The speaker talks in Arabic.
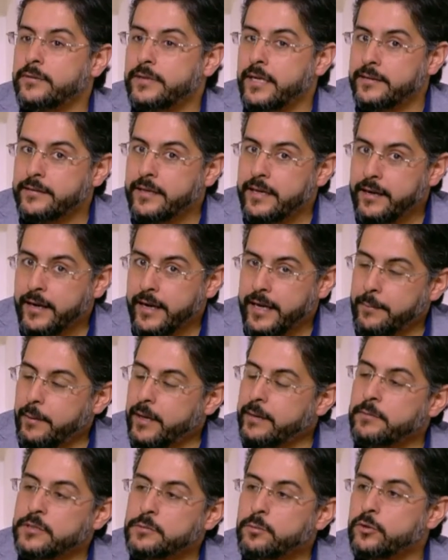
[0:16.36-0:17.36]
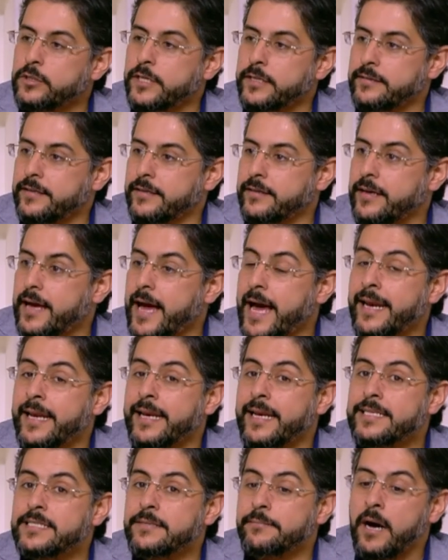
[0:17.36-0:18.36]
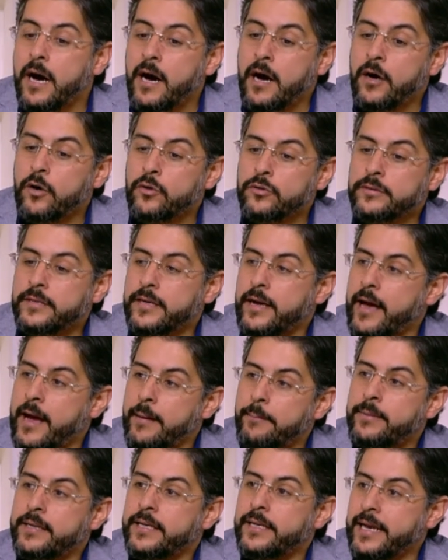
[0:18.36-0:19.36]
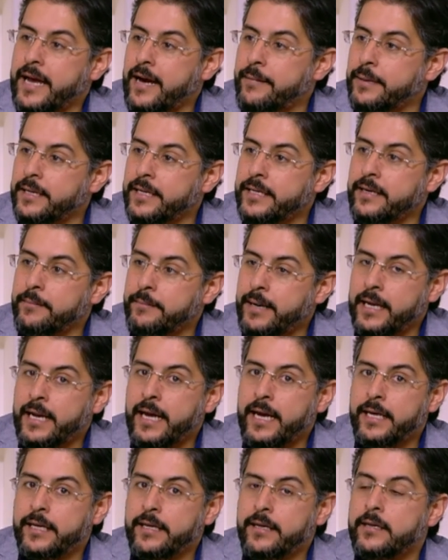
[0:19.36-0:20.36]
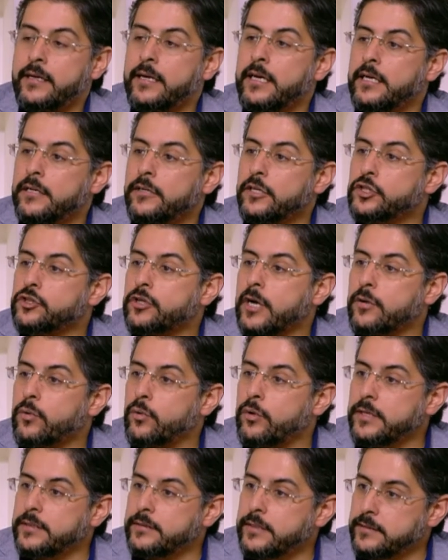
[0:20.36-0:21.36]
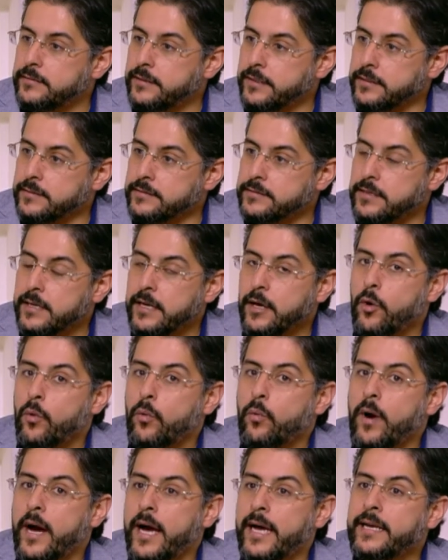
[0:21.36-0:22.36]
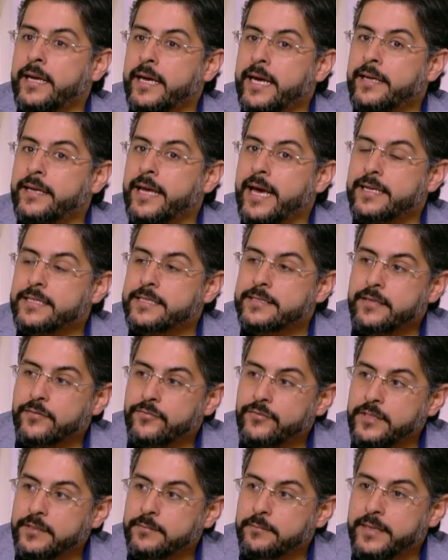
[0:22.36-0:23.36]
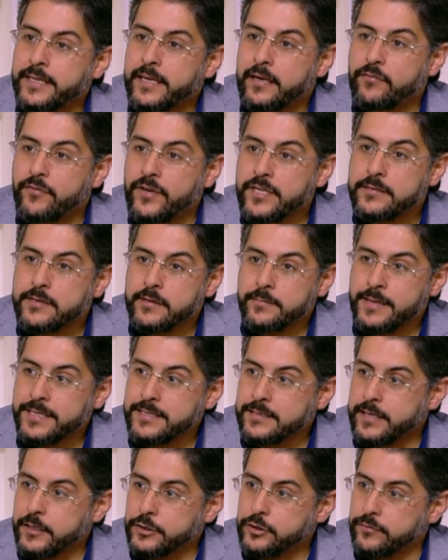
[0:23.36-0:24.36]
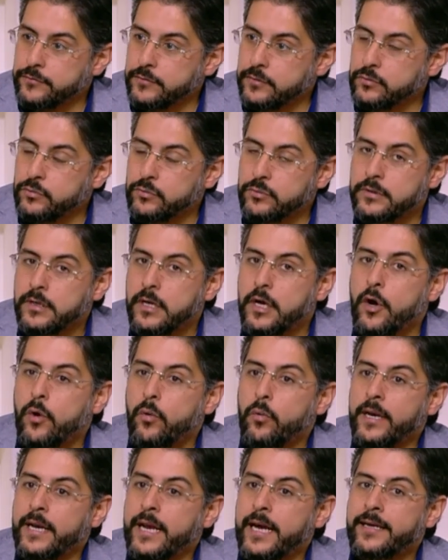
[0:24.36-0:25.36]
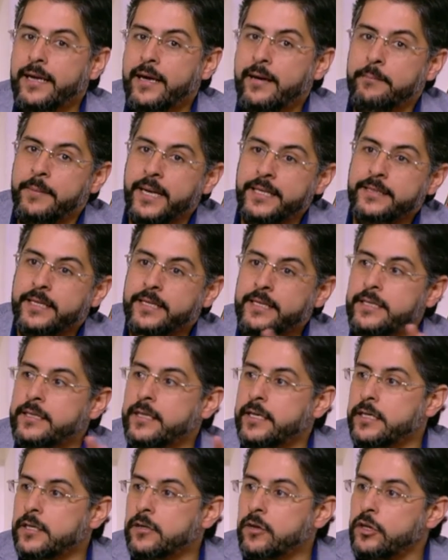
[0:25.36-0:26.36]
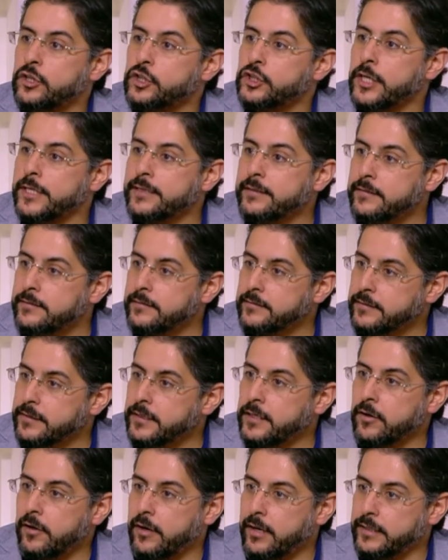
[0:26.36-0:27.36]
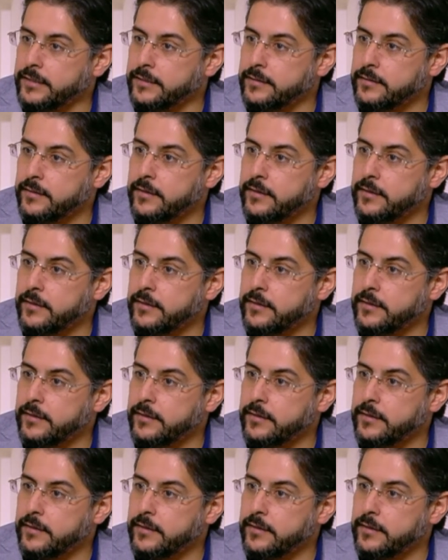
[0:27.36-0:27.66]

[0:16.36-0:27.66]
ده ده كلام حضرتك مظبوط جدا انا لازم اقعد قبل العمليه مع الحاله نشرح كل الديتيلز وهل احنا هنستفيد من الفيزر بس كشفط دهون ولا احنا محتاجين اجراء شد جراحي